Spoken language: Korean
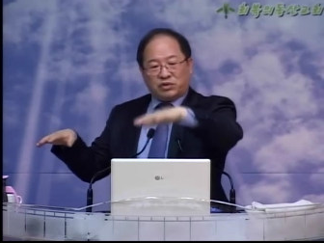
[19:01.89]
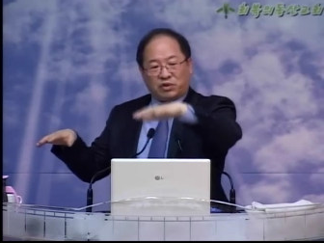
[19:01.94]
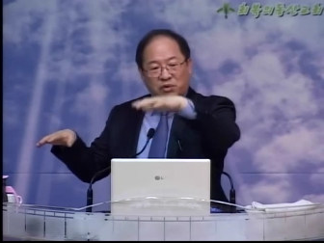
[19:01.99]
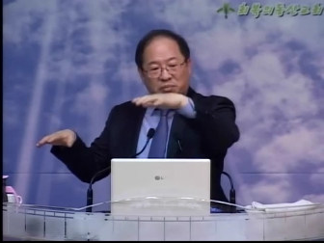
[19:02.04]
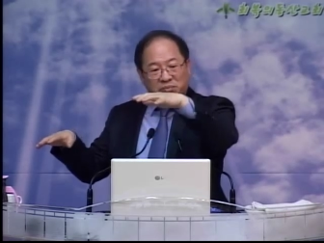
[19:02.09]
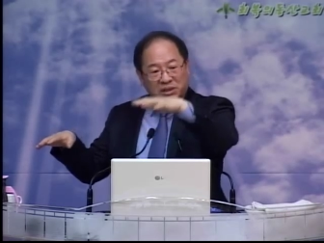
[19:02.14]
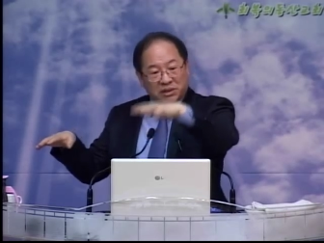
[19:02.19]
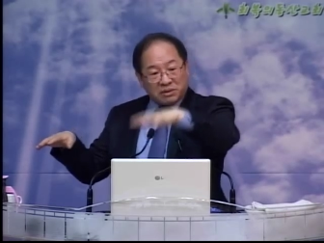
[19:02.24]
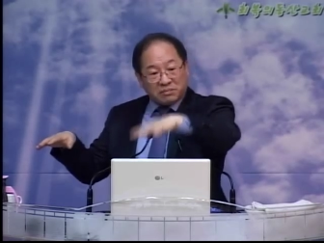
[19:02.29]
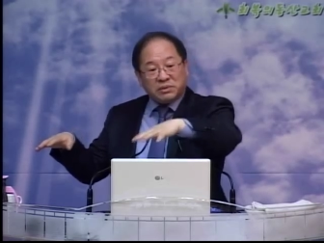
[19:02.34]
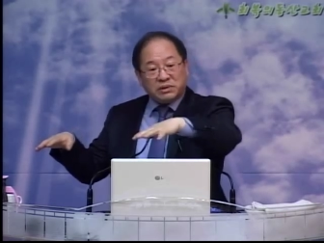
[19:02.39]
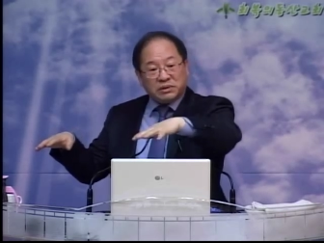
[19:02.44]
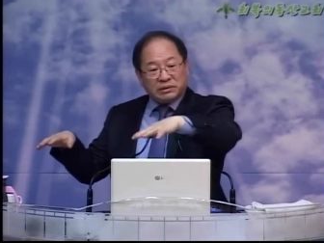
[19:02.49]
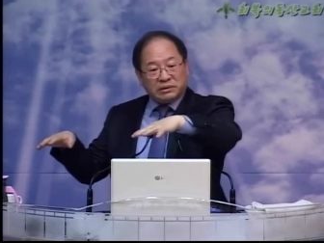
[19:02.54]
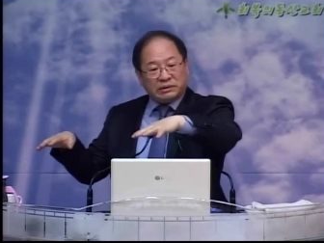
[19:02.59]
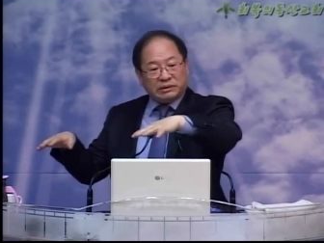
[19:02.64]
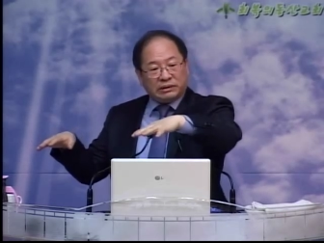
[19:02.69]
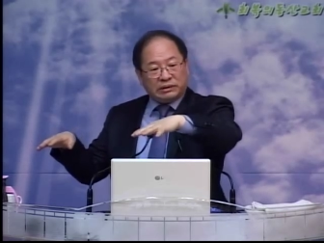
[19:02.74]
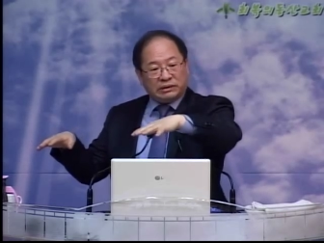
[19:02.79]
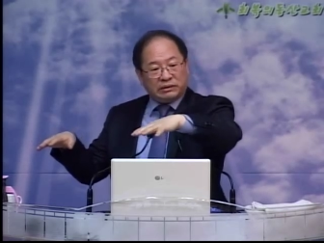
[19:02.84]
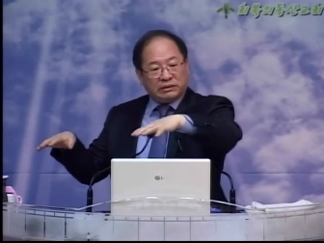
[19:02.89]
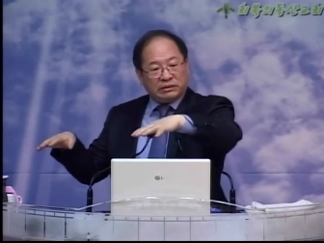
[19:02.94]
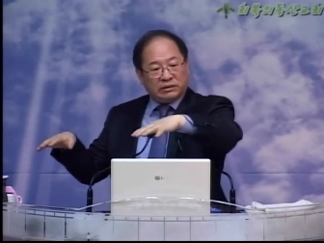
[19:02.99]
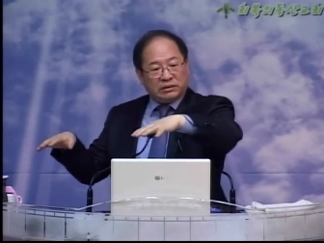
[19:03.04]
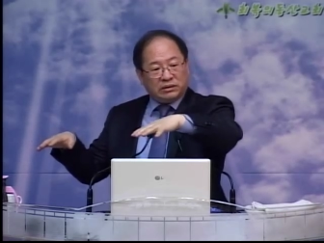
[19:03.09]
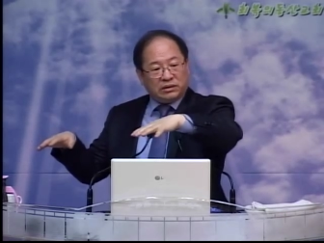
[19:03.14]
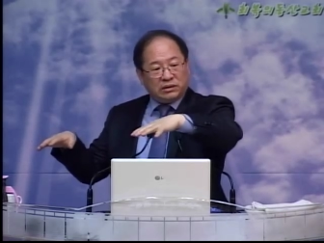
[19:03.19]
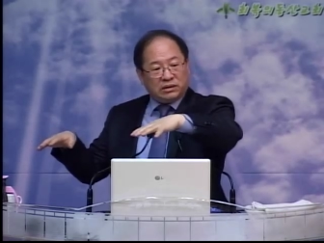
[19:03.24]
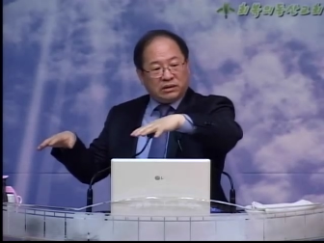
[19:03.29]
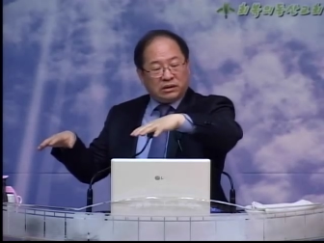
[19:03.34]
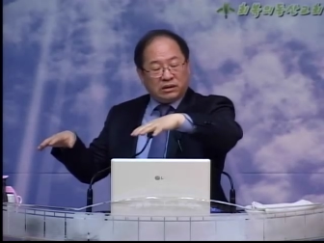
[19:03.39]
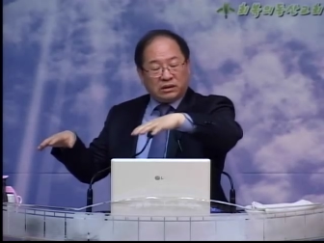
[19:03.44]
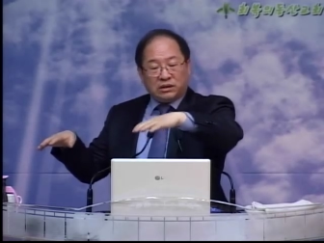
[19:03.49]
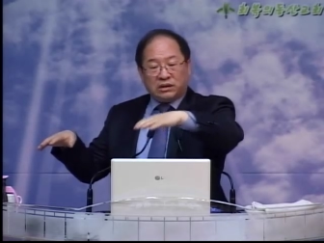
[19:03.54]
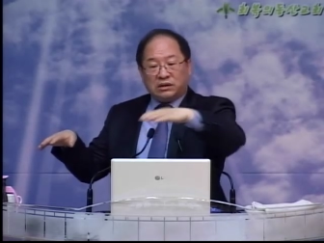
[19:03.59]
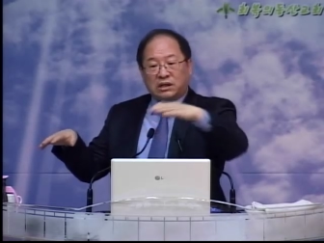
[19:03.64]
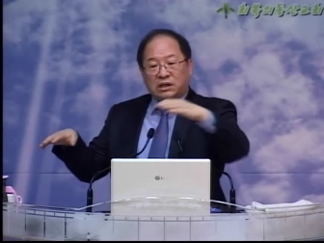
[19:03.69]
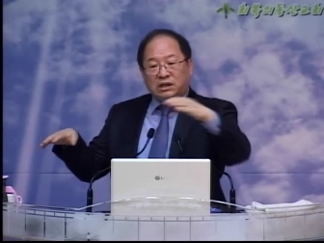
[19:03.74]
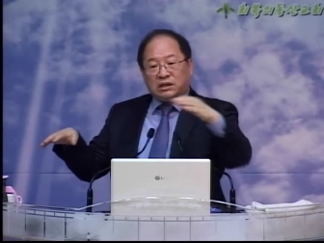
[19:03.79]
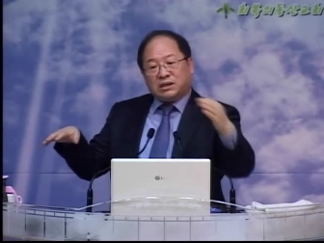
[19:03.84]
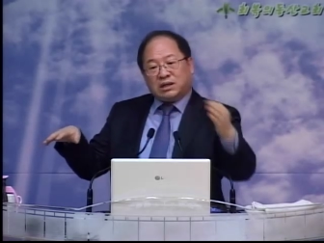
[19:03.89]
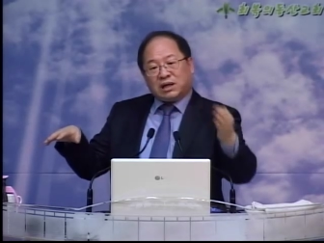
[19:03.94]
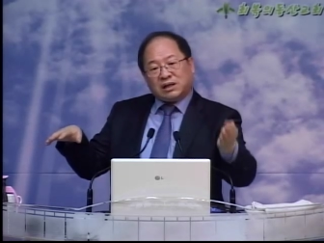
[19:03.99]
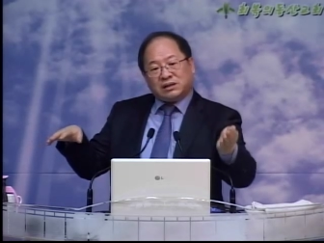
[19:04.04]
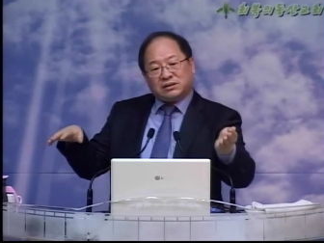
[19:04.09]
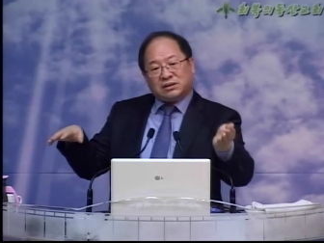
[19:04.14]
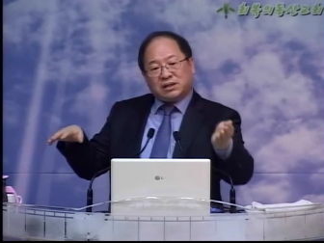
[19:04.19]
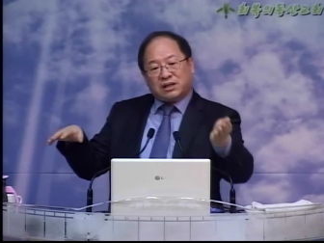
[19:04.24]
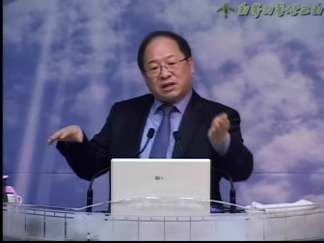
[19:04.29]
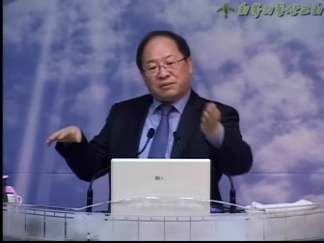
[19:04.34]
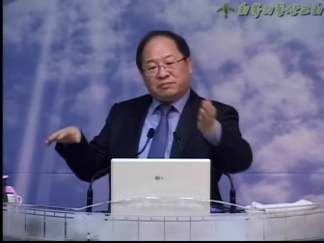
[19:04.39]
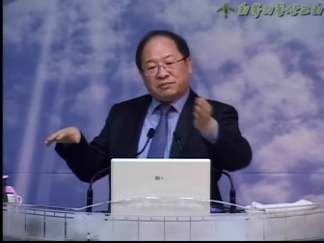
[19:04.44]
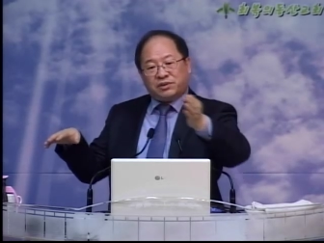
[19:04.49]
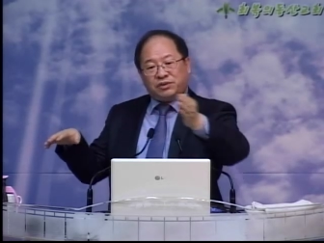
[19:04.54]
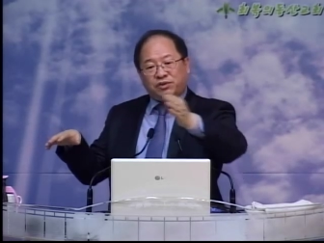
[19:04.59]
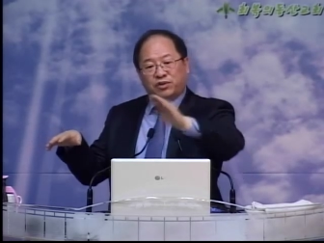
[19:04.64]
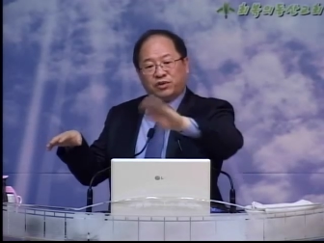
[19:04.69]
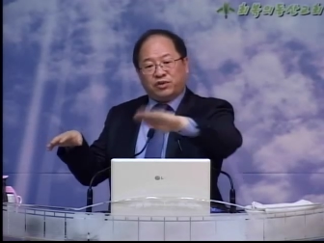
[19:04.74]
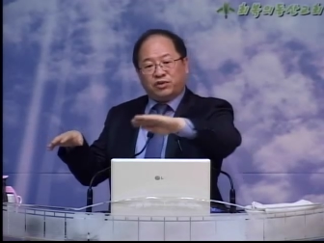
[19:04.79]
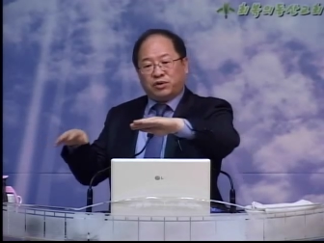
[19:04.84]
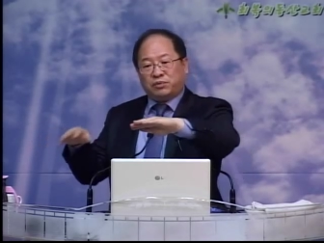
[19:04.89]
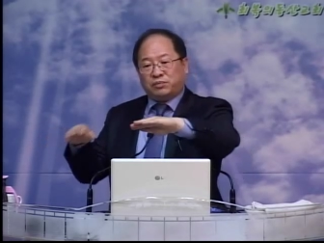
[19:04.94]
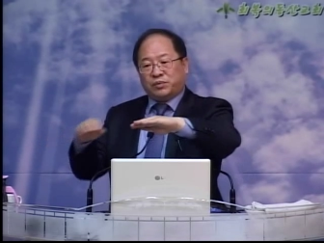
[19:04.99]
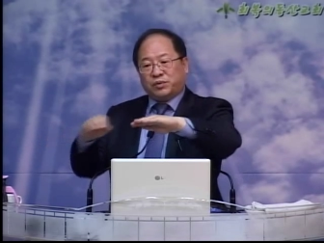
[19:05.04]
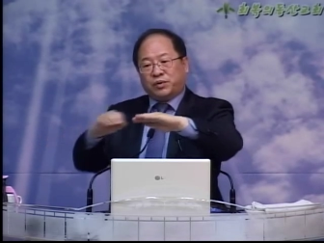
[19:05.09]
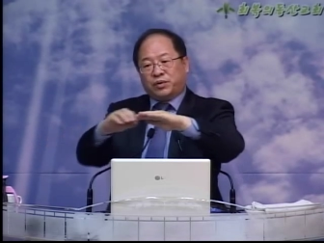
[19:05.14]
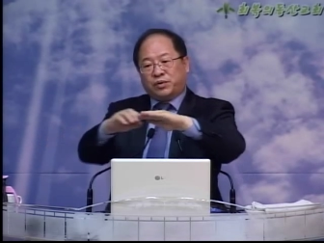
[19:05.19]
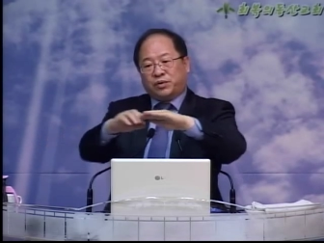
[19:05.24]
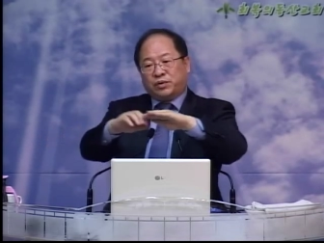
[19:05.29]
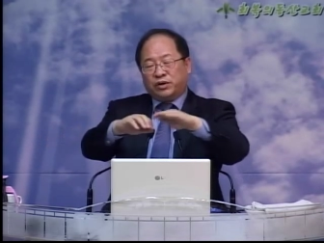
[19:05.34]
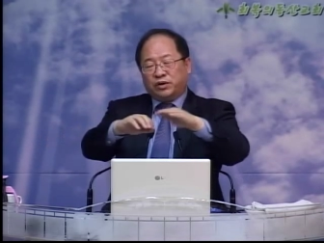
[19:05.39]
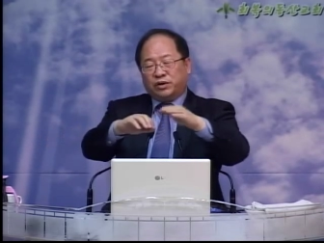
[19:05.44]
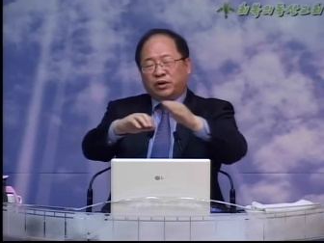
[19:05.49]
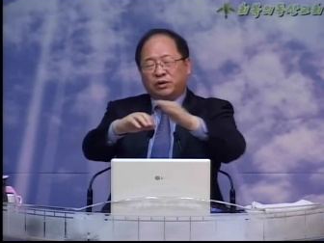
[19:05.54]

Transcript: 너무 힘든 거예요. 근데 이 한 사람이 뛰어넘으로,